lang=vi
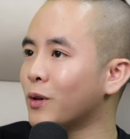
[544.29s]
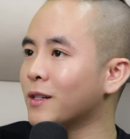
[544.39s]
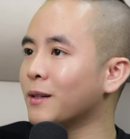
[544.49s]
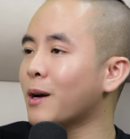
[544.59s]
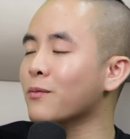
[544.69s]

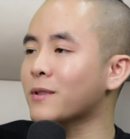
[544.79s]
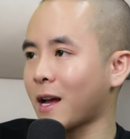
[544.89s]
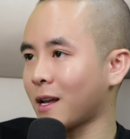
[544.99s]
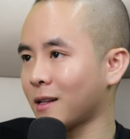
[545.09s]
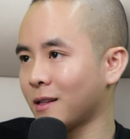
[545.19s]
môi giới bất
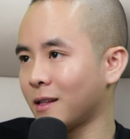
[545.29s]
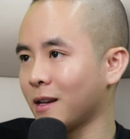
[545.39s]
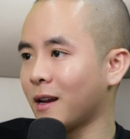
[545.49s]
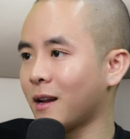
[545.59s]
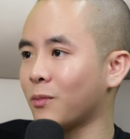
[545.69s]
động sản
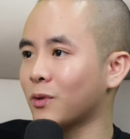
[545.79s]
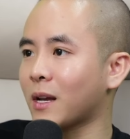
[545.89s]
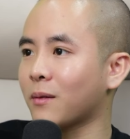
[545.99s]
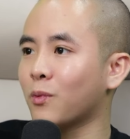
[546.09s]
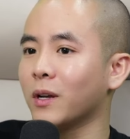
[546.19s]
thì đấy là
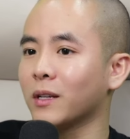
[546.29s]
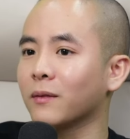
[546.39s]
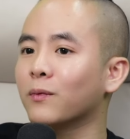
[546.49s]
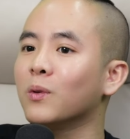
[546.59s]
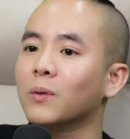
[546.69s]
một dạng mô
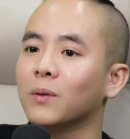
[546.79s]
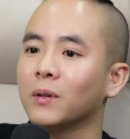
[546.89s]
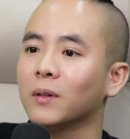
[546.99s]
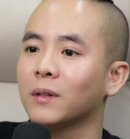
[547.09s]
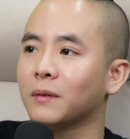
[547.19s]
hình dịch vụ
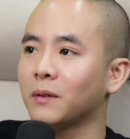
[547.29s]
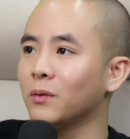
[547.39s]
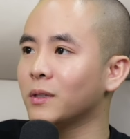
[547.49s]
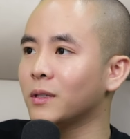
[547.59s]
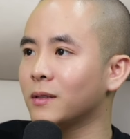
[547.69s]

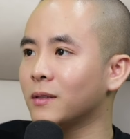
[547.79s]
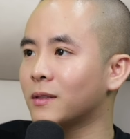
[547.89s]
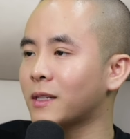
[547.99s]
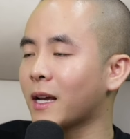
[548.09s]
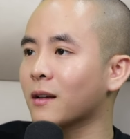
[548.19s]
ví dụ
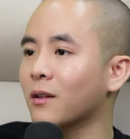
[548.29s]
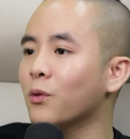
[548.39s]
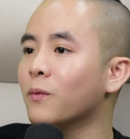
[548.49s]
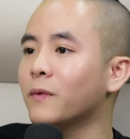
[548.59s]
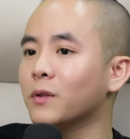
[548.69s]
như Sen
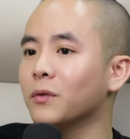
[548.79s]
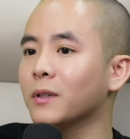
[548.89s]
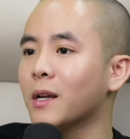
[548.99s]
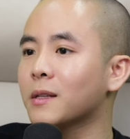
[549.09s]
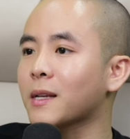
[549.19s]
Group ví
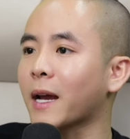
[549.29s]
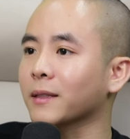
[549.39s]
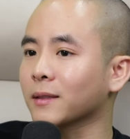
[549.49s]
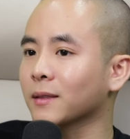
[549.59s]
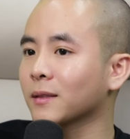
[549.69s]
dụ như đất
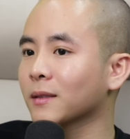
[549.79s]
xanh